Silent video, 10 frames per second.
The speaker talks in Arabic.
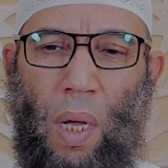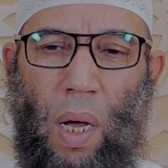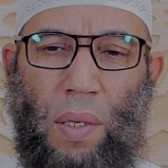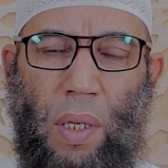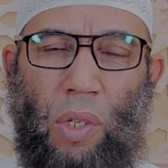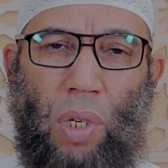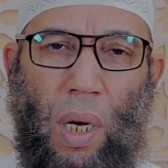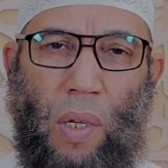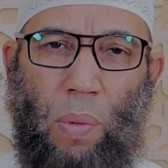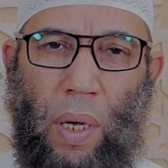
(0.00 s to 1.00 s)
غصد ان شاء
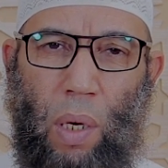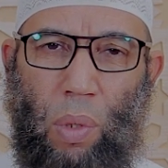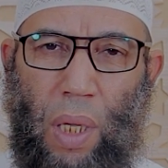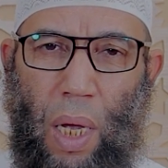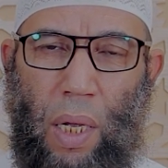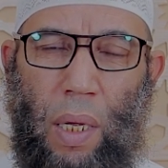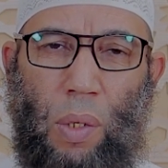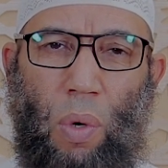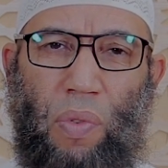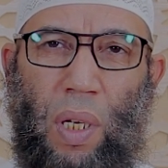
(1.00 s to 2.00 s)
الله سبحانه وتعالى
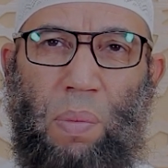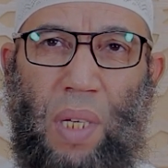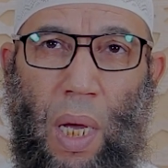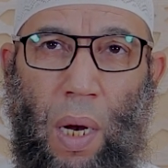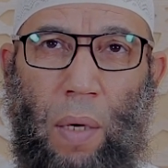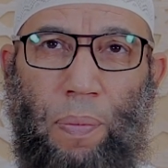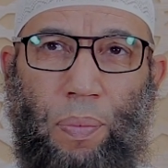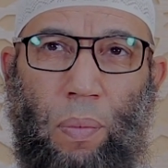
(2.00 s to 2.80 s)
نسولف في المساله